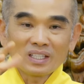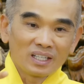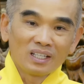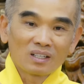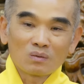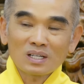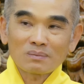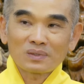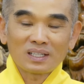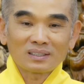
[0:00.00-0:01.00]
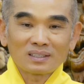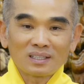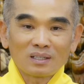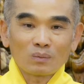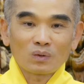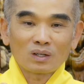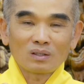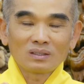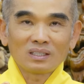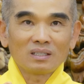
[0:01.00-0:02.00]
cái gì nó cũng khắp hết, cho nên không có
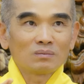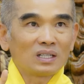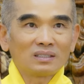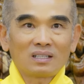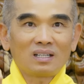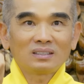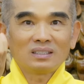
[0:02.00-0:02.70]
nói chuyện mà nhỏ,